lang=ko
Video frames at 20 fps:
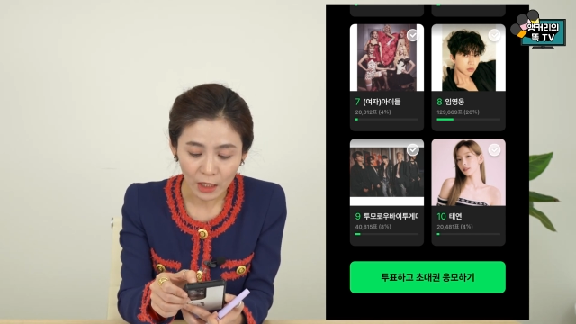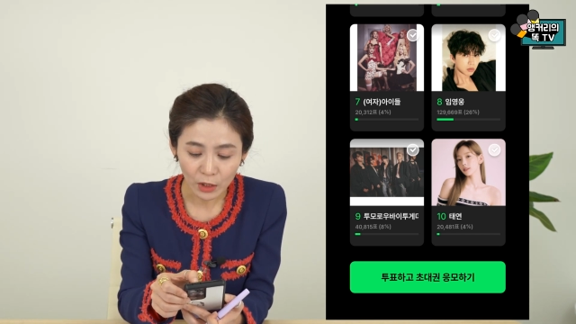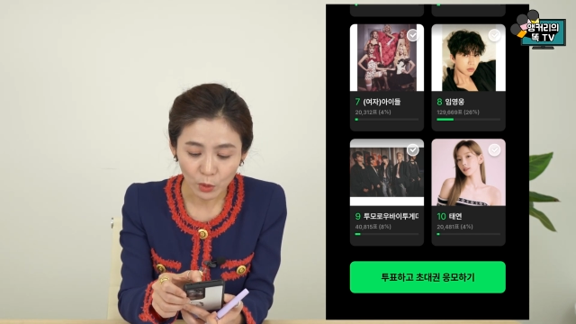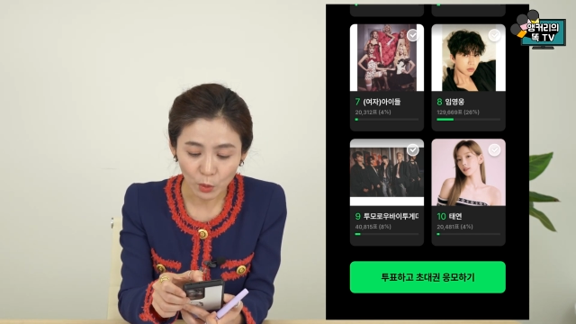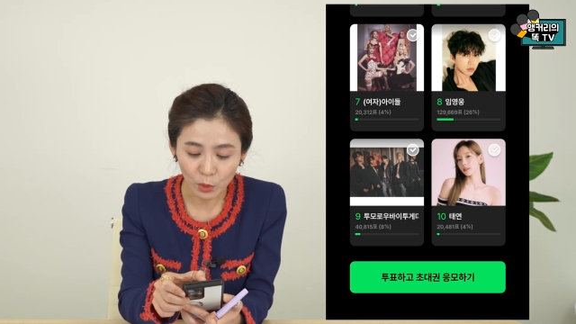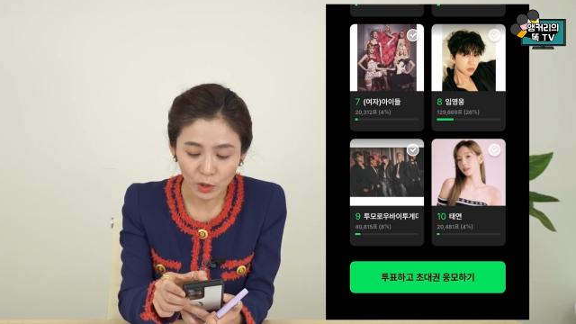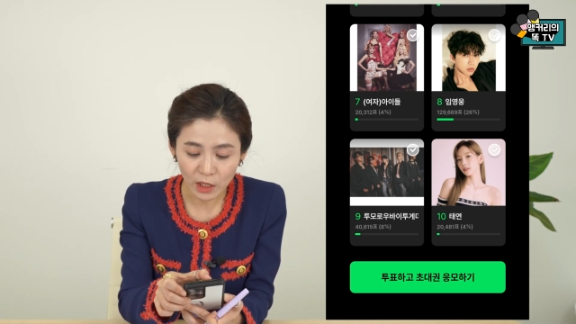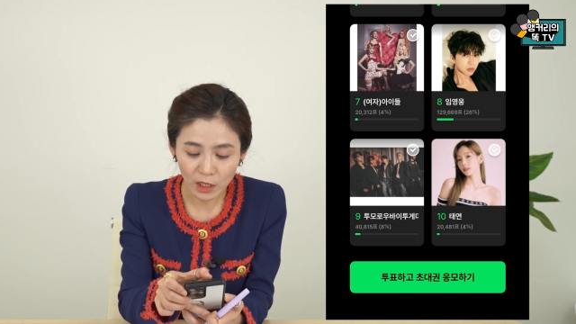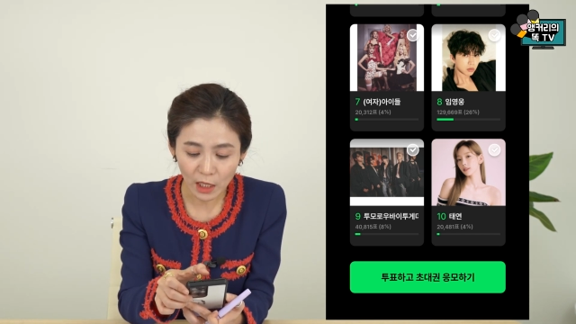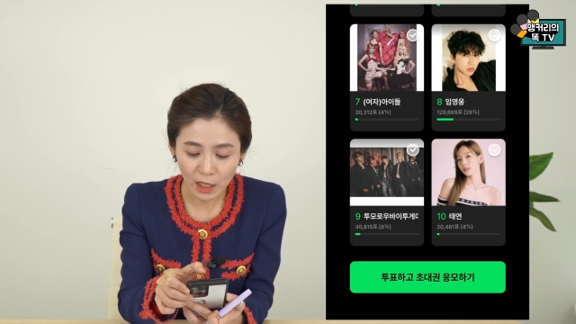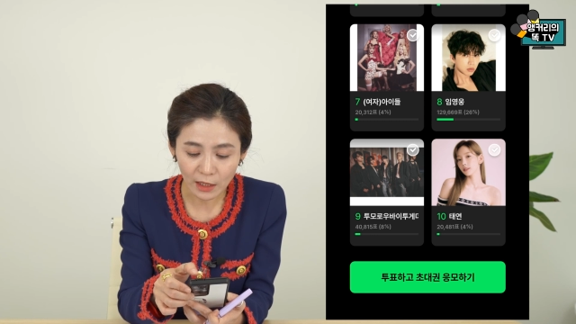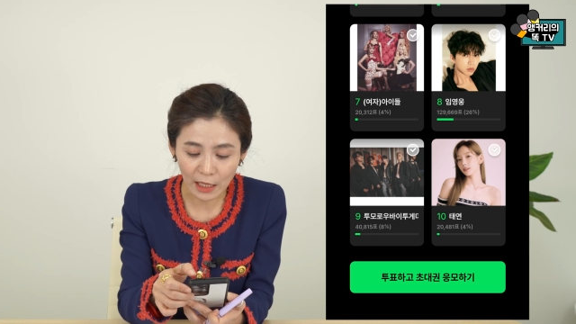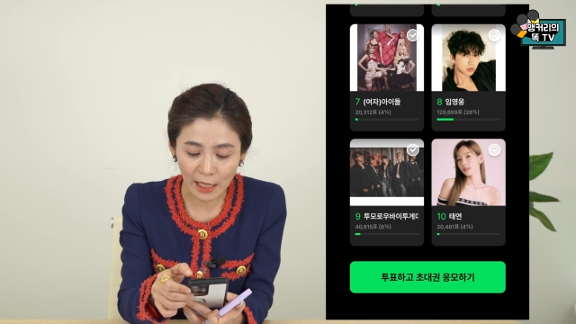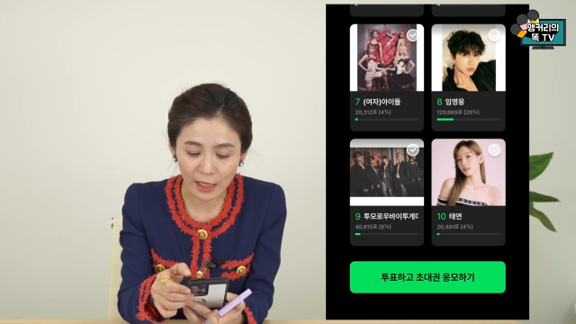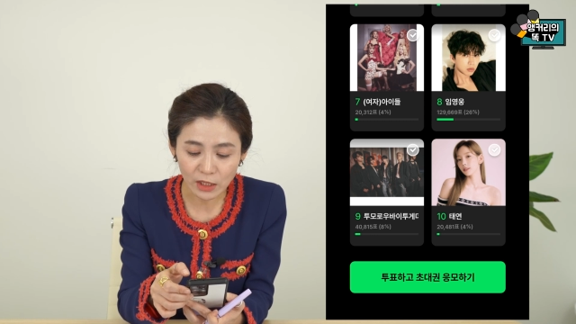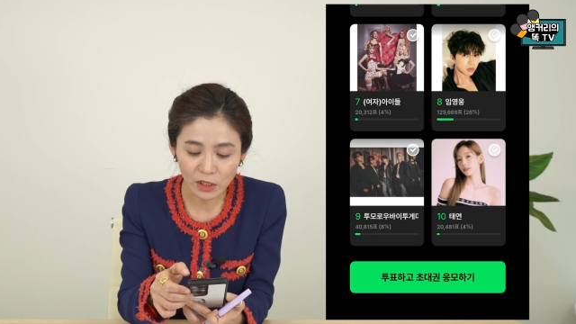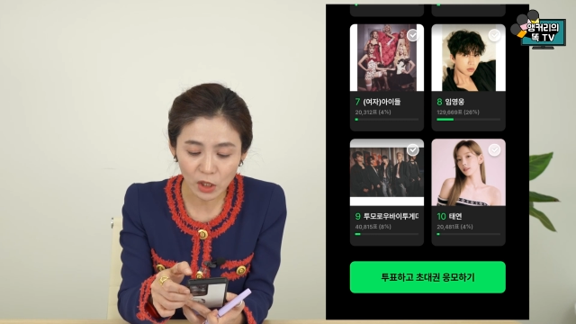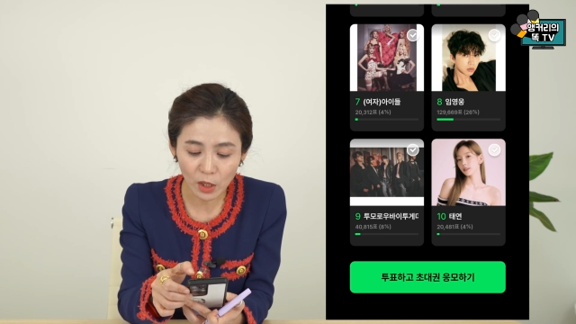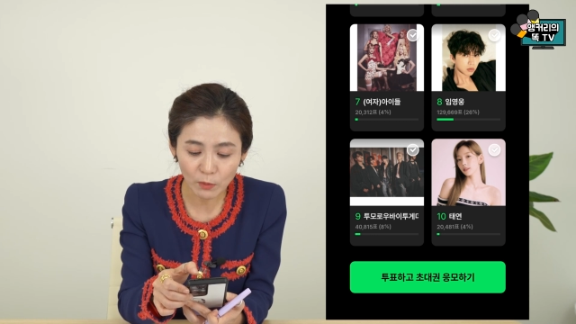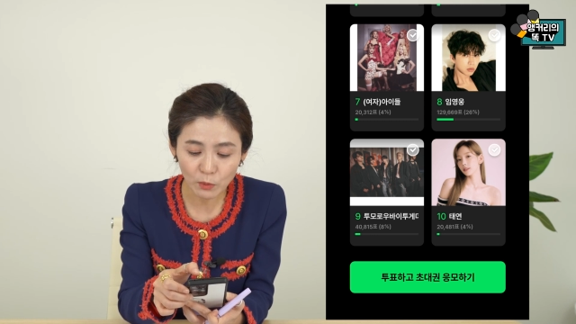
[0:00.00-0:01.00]
여기에
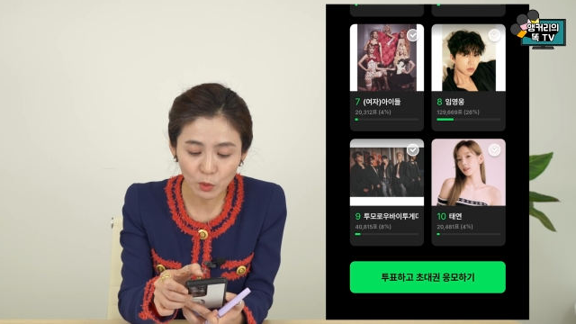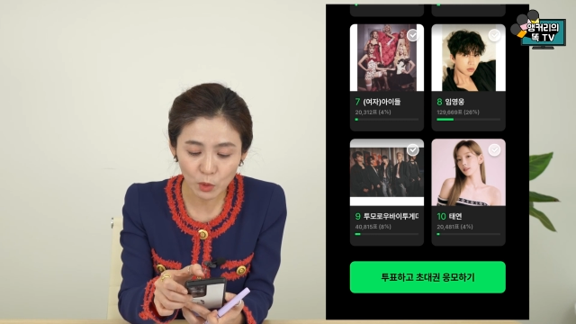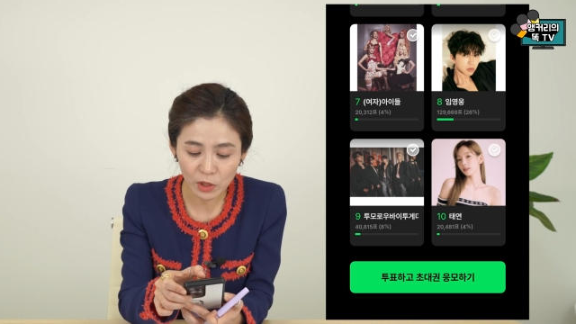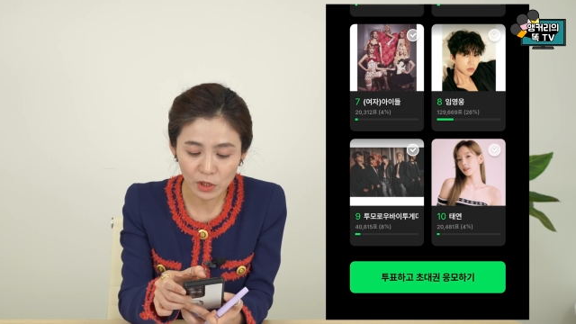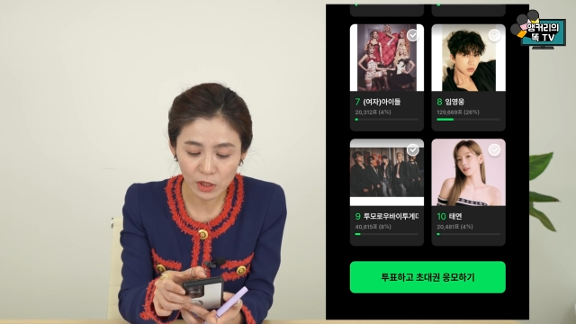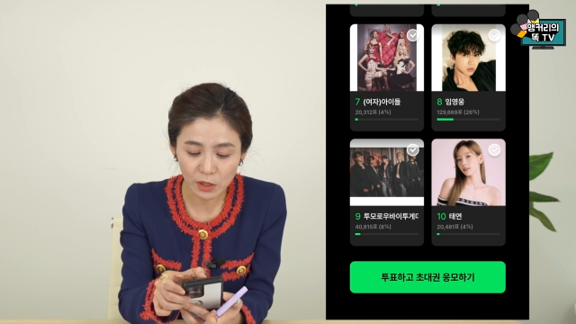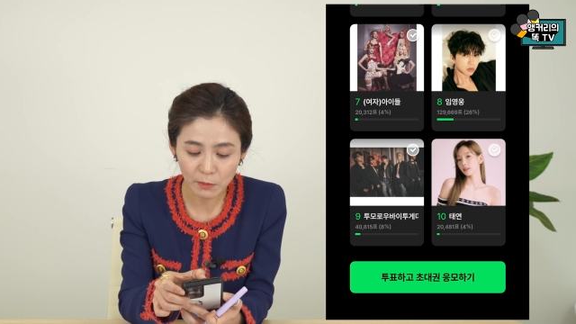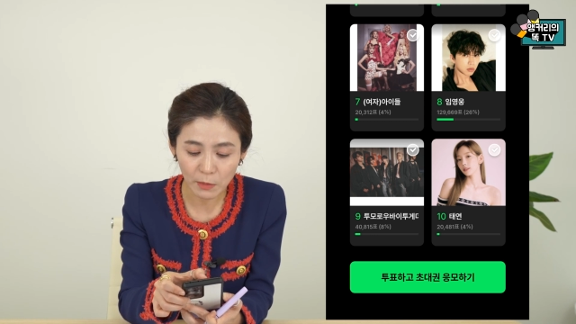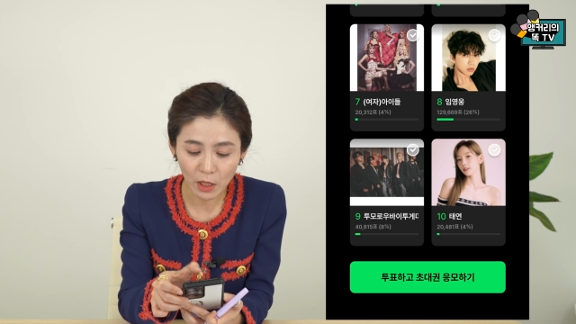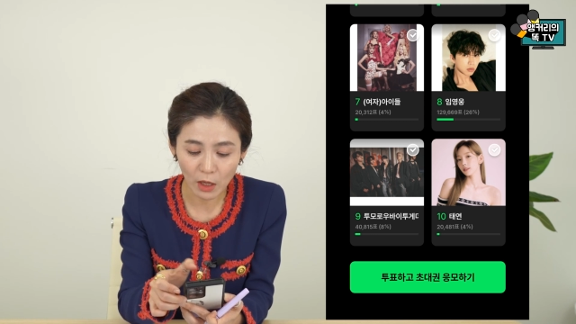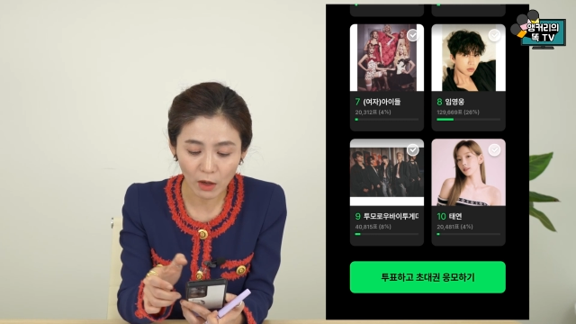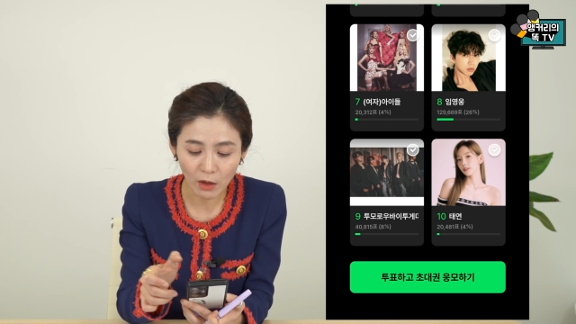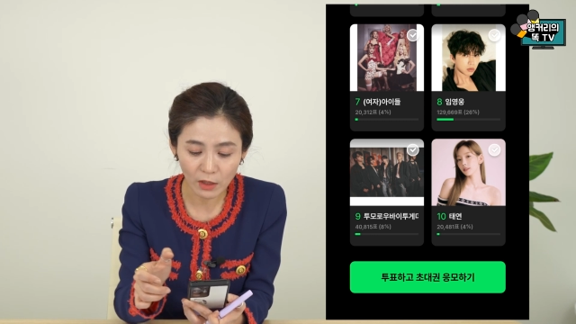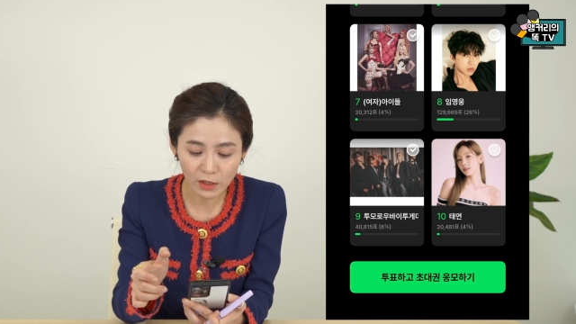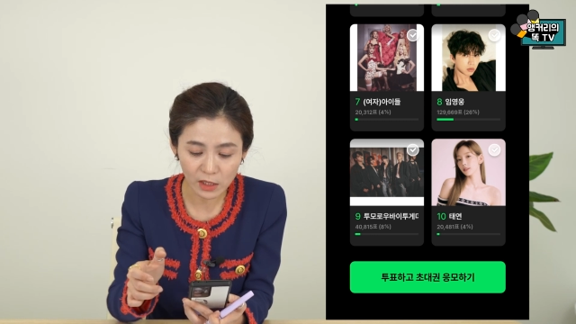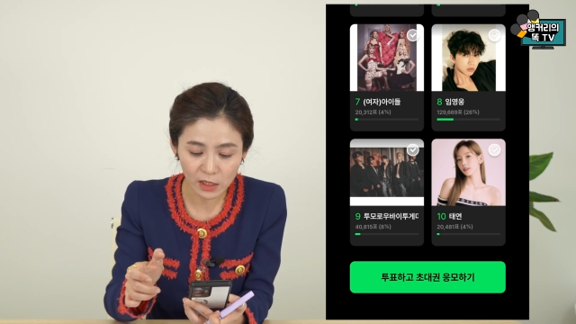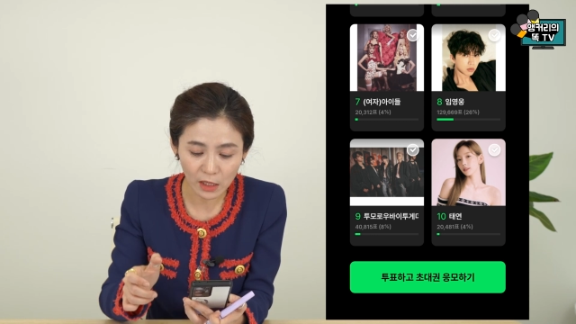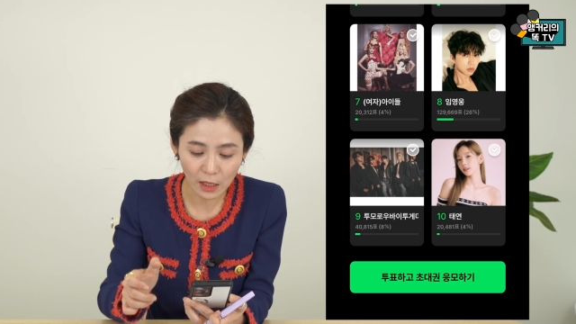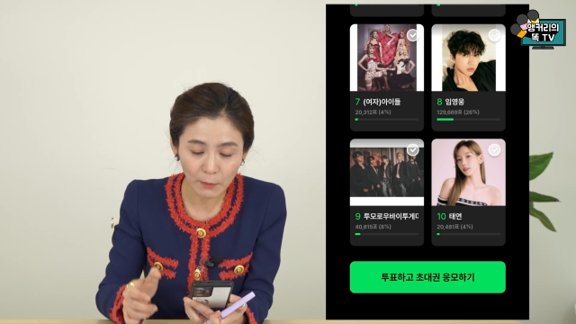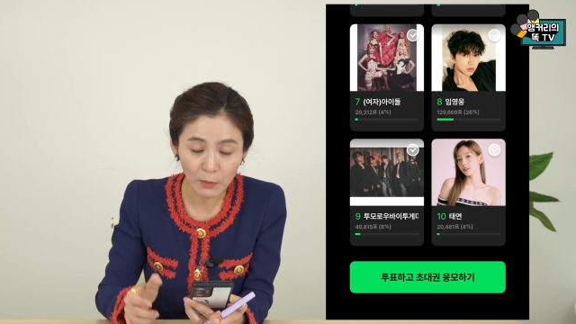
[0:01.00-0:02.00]

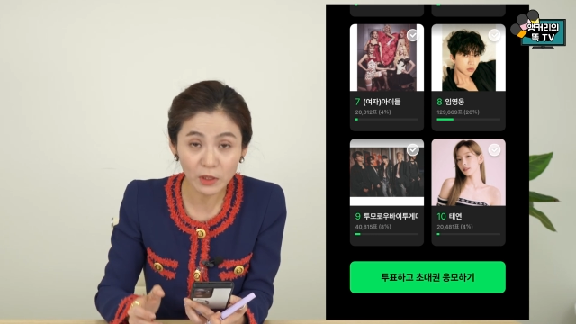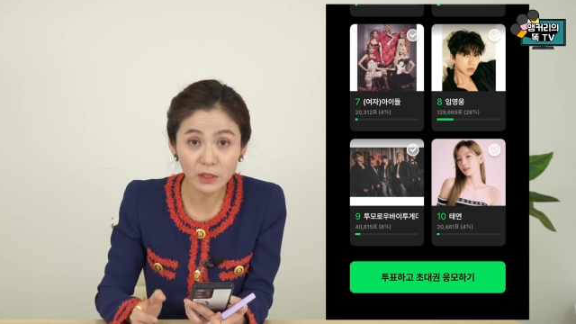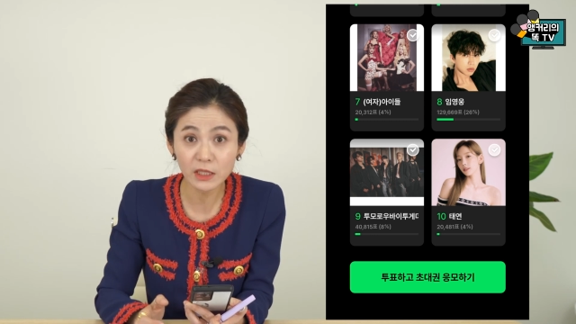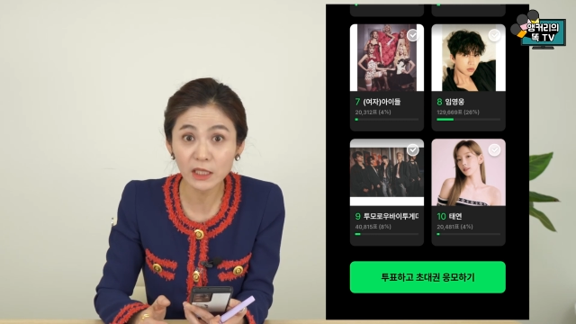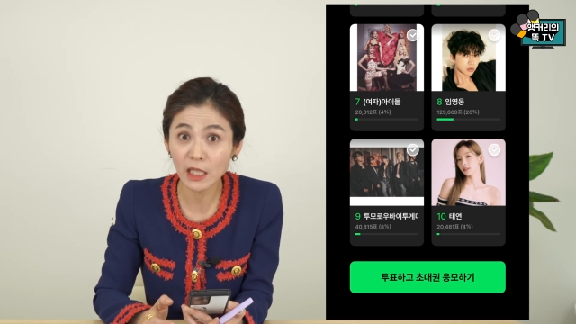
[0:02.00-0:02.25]
당첨되시면 지난번